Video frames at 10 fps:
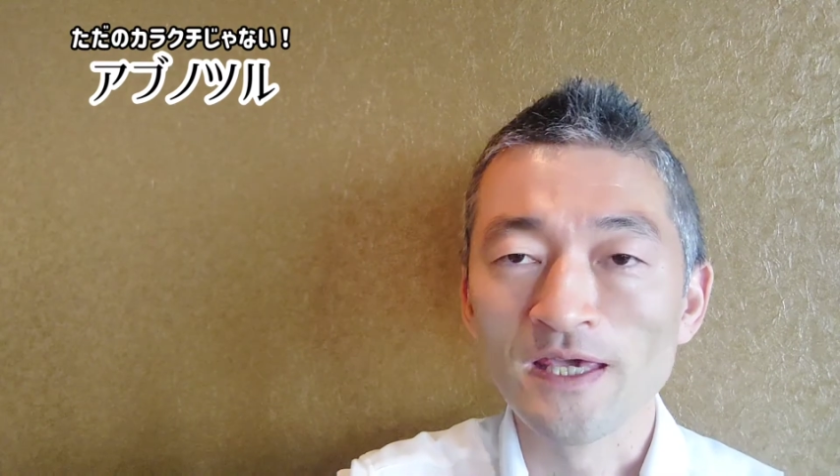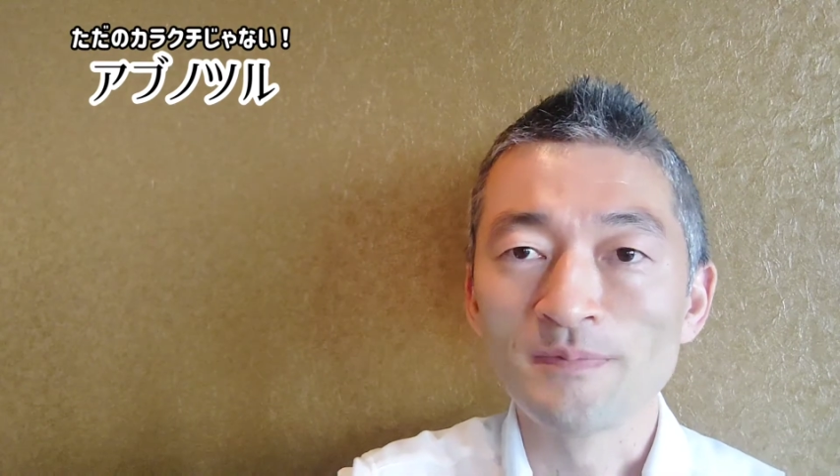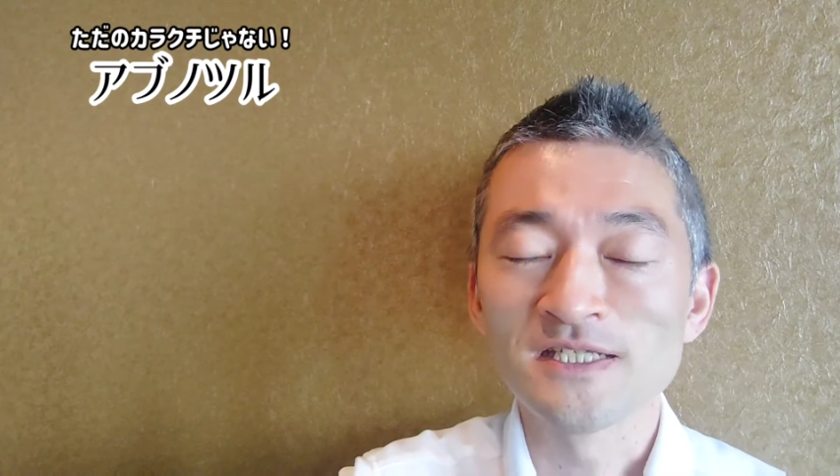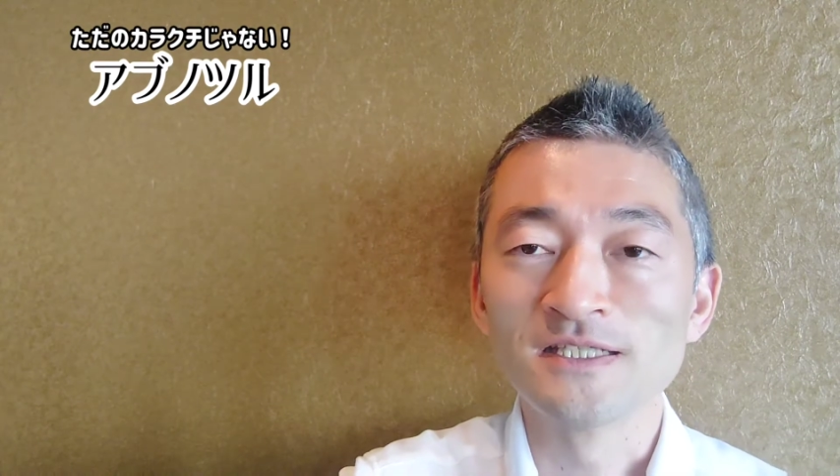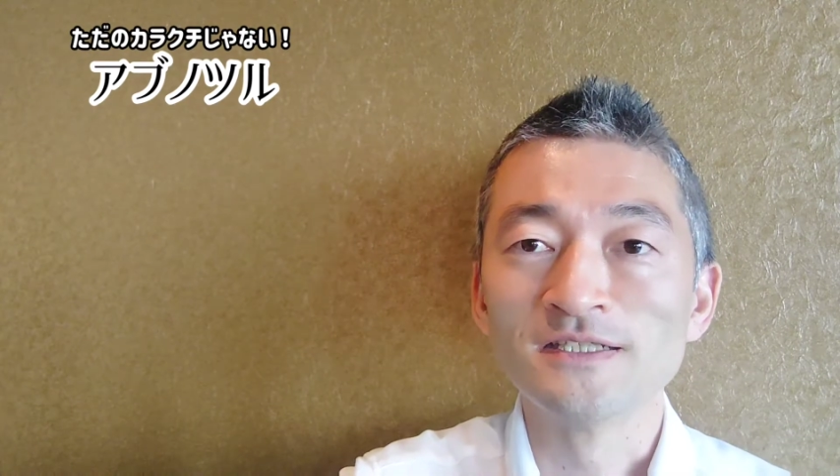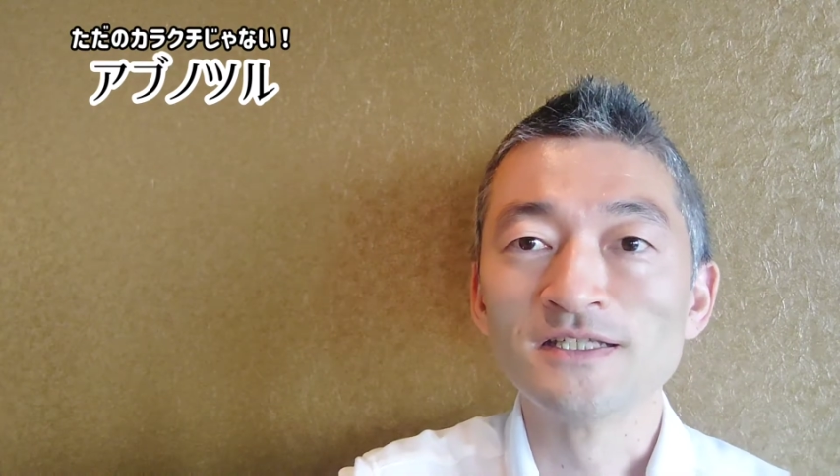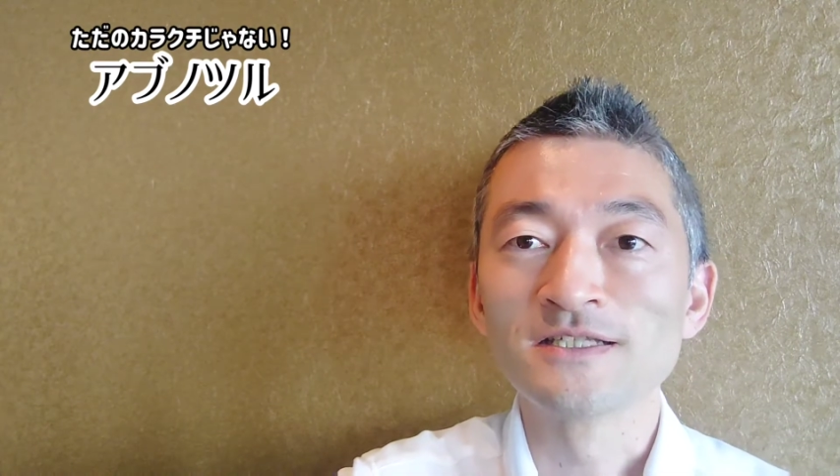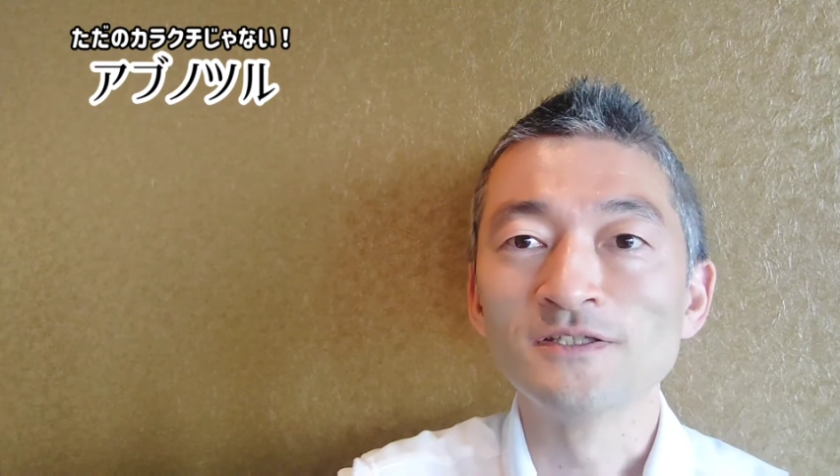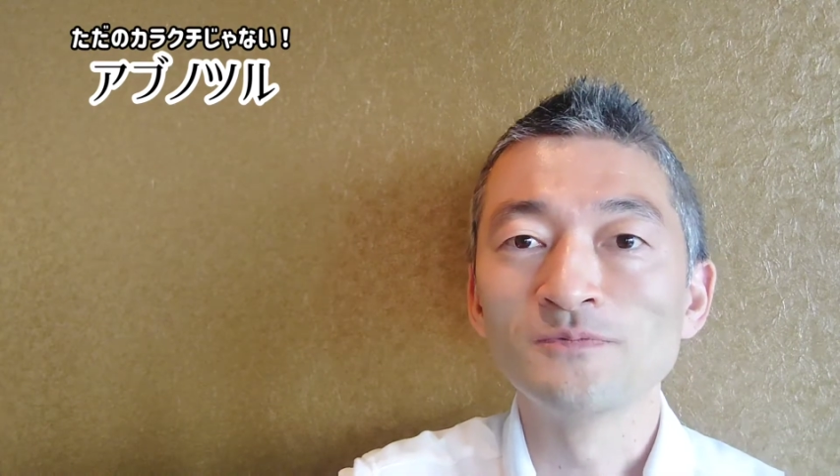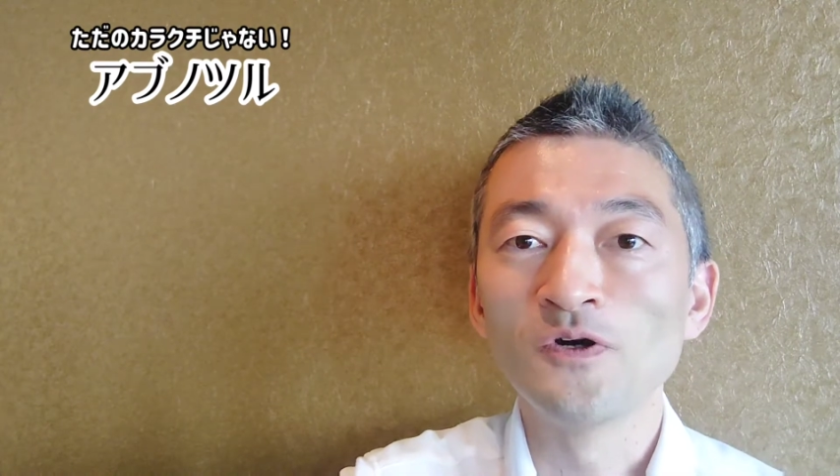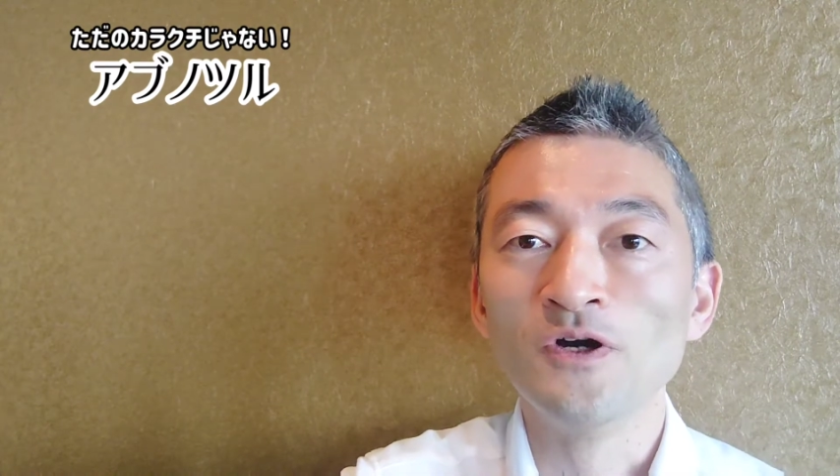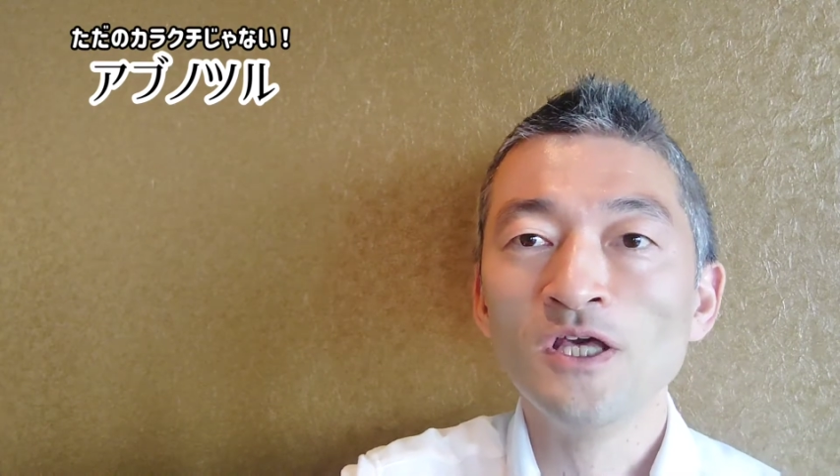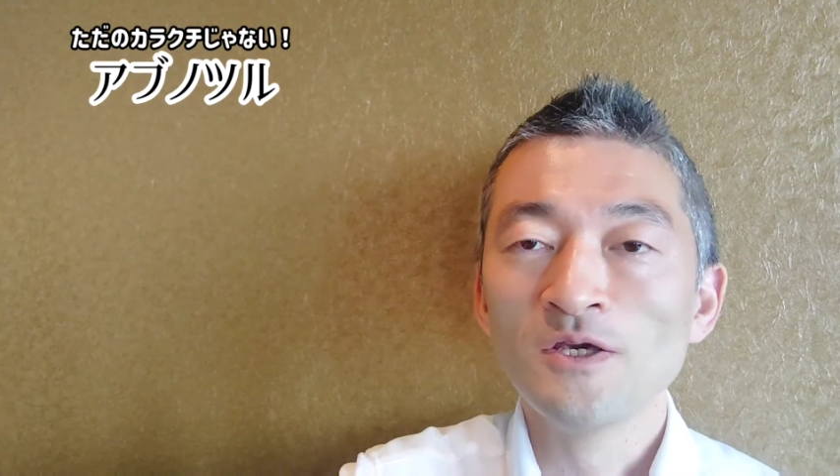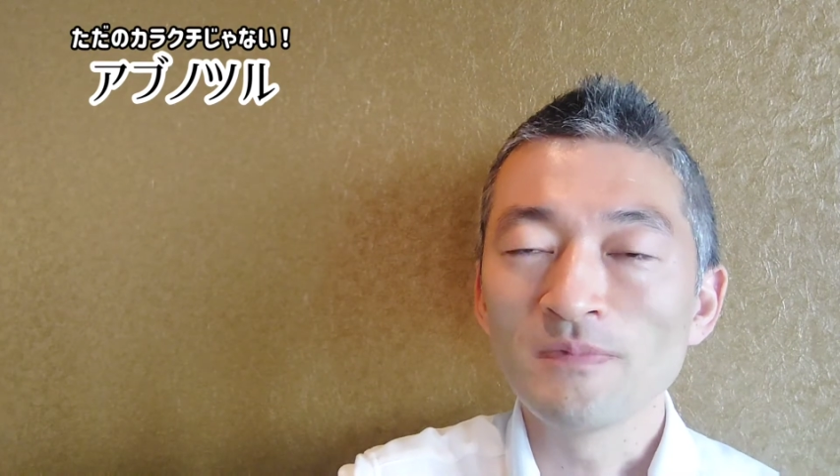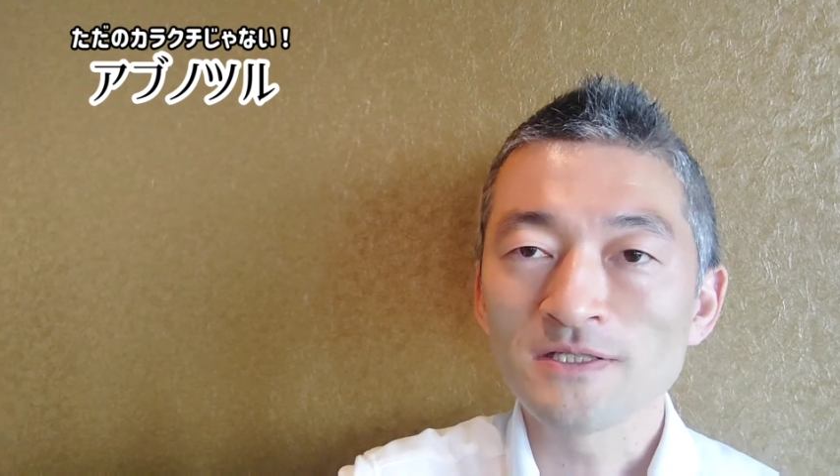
えー、街なんですけども、